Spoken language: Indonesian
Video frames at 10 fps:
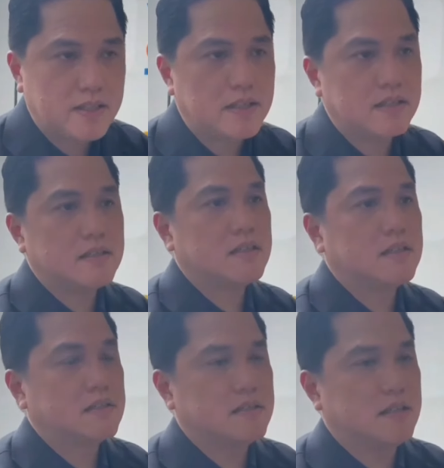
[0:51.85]
ya
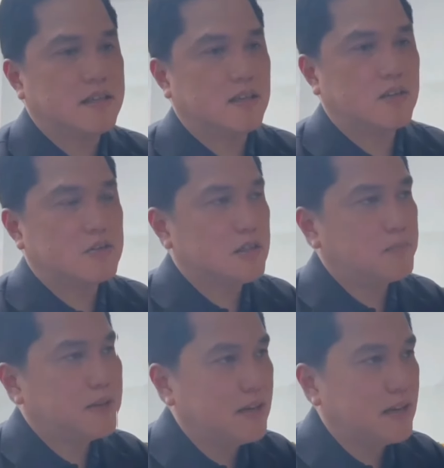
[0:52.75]
jadi kalau
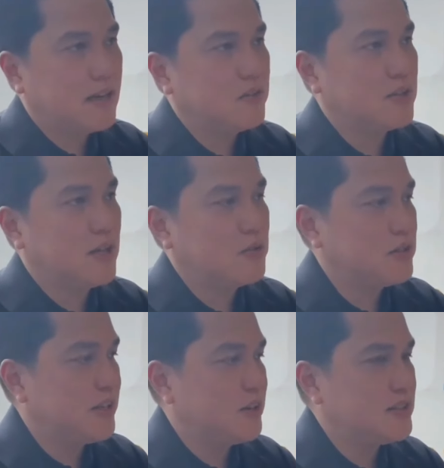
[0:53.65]
sampai ada
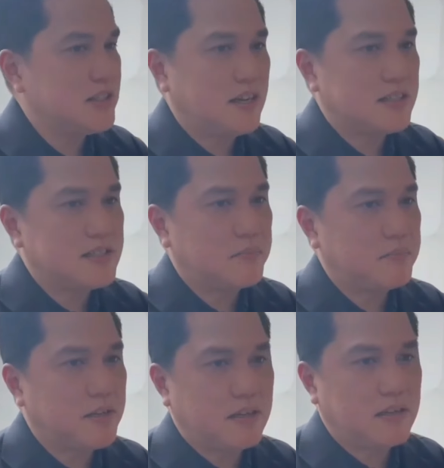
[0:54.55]
nakut-nakutin Indonesia nggak
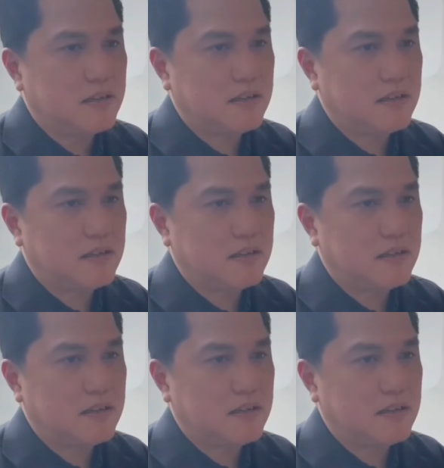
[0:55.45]
siap ya